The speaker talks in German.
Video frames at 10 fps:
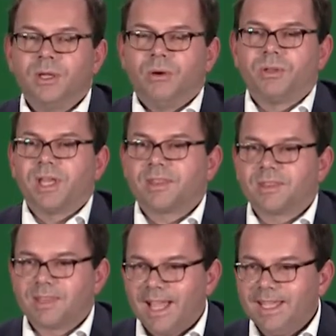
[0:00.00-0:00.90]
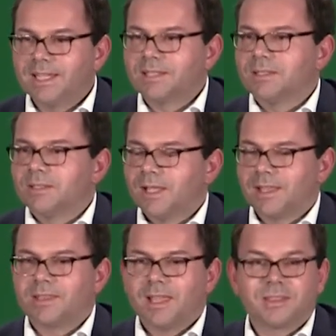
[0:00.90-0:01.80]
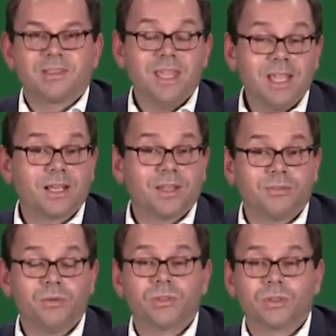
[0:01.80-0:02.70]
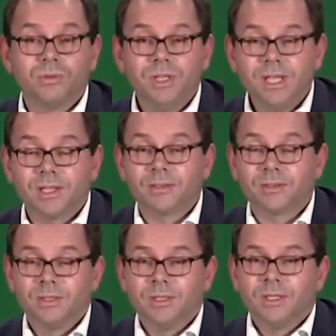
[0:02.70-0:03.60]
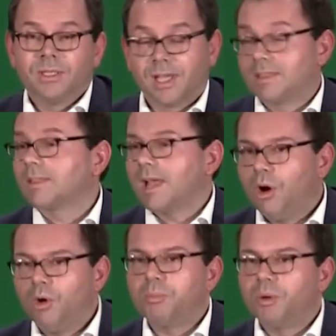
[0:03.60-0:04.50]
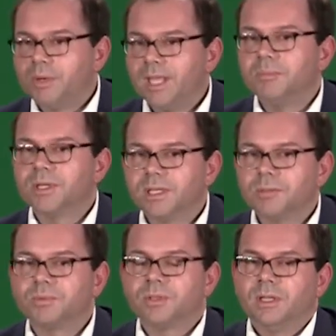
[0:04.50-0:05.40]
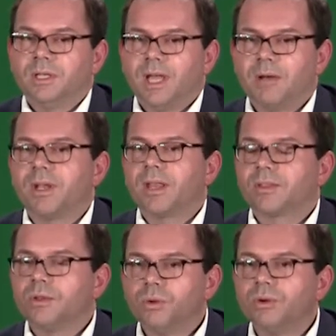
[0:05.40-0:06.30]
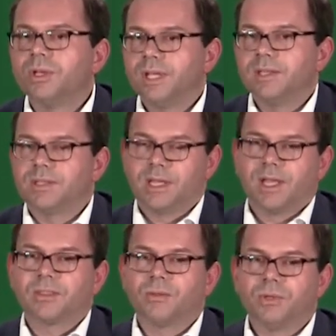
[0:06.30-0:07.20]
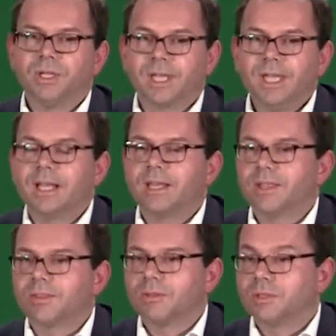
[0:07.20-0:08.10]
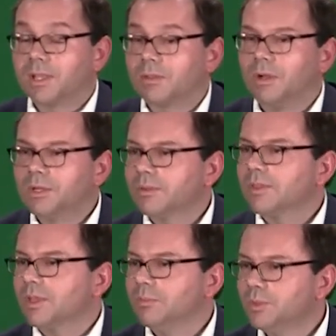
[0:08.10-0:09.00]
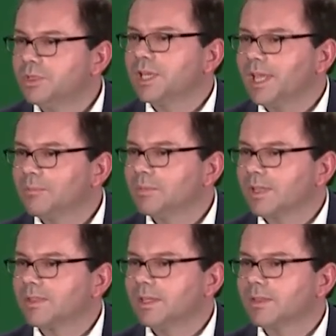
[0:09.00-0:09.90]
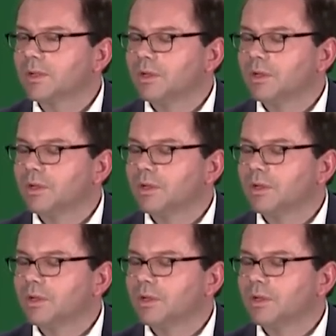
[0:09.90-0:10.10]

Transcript: Und das zeigt, dass das täglich funktioniert, dass es auch Probleme gibt, aber dass gelungene Integration die Regel ist. Und das sollte uns den Mut geben, dass diese